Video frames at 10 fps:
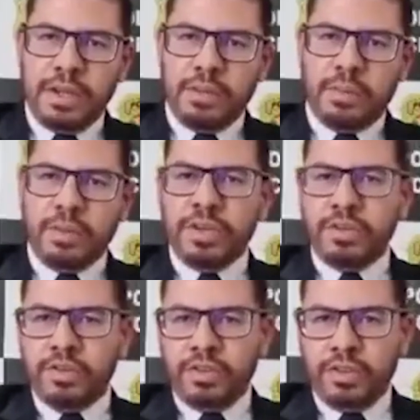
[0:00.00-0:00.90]
o Poder
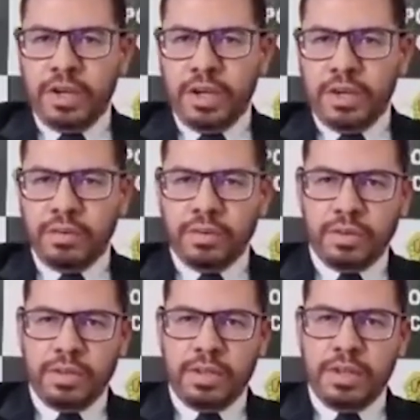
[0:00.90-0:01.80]
Judiciário
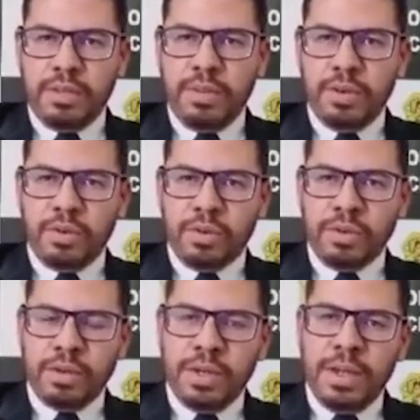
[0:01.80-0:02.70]

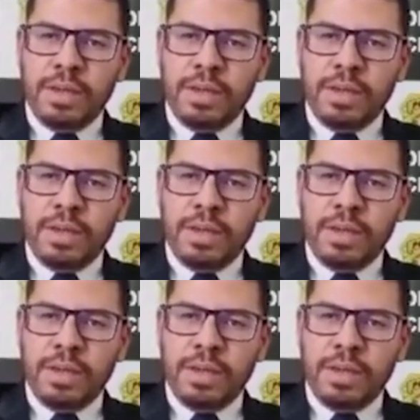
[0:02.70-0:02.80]
deliberou